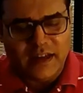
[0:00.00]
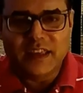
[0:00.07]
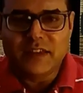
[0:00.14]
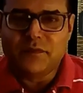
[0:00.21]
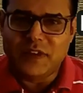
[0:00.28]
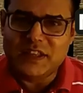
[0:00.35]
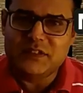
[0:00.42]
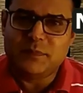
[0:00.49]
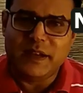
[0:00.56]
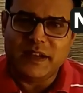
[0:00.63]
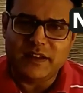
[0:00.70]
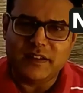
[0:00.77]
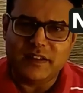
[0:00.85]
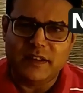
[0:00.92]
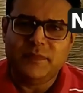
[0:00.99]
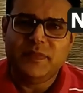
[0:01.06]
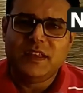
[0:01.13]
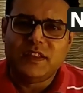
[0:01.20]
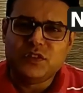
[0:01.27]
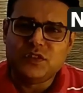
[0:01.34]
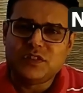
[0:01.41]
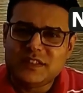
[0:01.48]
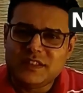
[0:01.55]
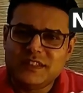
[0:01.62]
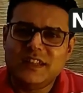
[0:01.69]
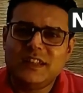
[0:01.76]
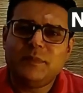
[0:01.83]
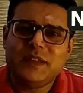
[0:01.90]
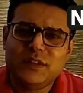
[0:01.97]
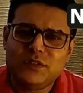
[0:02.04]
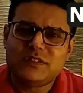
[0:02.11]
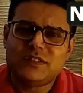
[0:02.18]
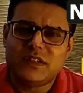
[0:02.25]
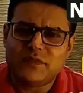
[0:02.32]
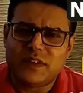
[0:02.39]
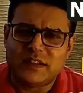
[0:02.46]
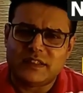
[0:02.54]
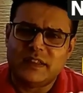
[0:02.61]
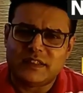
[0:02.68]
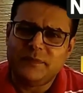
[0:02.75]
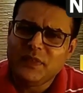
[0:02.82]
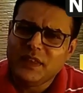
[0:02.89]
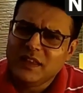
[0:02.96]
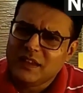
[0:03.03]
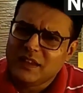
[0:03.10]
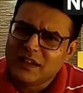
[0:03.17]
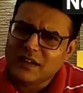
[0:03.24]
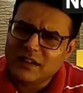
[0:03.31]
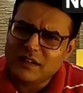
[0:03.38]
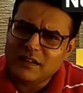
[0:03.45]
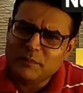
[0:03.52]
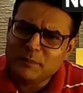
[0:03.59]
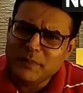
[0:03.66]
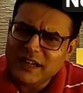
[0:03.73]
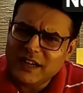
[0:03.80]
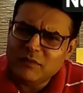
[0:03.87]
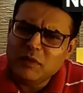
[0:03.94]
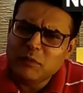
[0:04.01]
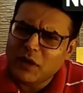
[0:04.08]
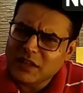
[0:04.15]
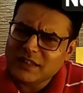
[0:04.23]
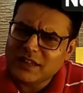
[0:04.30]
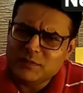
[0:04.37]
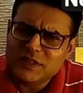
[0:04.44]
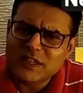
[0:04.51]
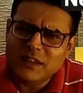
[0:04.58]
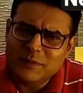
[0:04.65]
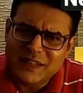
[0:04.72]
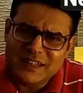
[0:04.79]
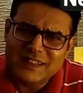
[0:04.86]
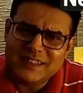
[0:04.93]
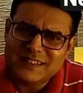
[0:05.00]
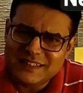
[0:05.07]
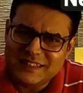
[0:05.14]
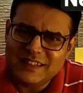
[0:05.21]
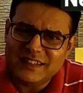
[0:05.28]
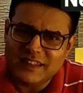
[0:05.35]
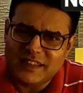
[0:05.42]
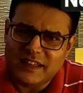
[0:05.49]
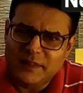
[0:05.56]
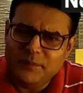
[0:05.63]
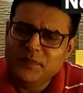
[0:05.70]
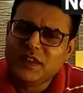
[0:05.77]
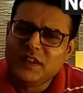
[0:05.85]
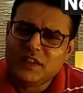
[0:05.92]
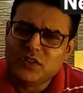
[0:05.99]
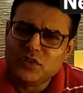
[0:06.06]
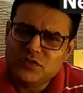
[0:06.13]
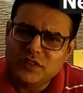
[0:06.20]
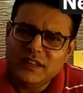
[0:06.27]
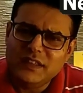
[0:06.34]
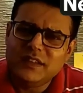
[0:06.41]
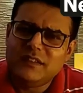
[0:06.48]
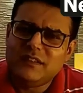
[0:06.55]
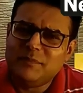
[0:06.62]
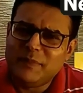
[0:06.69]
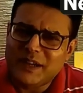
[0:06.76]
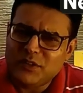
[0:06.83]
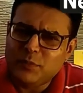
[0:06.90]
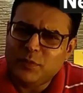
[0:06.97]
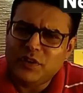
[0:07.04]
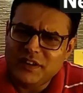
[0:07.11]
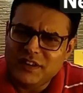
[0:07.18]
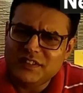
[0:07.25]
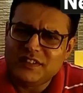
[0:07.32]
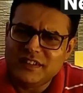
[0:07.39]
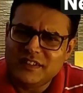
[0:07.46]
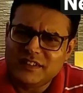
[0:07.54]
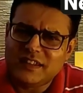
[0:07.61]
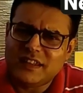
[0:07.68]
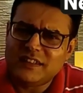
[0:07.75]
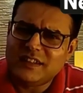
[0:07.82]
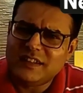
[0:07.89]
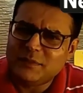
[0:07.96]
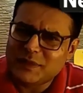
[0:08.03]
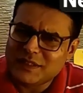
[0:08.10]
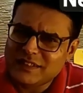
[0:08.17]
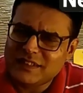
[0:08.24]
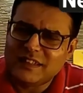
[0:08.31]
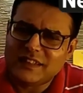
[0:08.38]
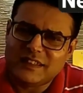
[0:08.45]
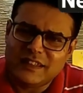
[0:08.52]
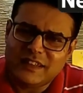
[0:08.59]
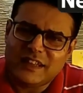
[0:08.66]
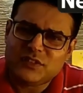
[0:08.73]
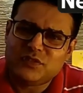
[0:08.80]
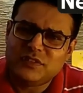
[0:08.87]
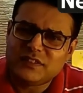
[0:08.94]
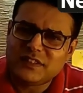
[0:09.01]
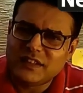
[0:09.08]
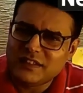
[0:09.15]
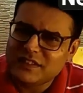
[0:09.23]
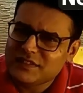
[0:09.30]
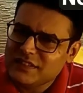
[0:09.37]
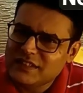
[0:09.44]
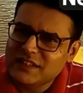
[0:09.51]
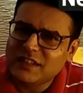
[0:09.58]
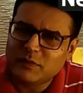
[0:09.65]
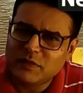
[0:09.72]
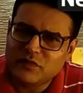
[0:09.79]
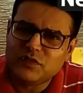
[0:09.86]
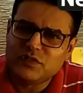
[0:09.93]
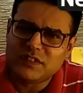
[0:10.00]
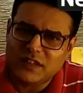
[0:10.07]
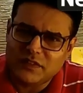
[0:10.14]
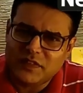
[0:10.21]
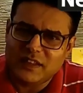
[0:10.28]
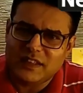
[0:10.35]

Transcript: ये वेज प्लेटर है जो सिजलर पे लोग सर्व करते हैं मेरठ में बहुत कम जगह मैंने ये सिजलर देखा है यूजुअली मेट्रोपॉलिटन सिटीज़ के अंदर हम अक्सर देखते हैं रेस्टोरेंट्स के अंदर सिजलर पे फूड सर्व किया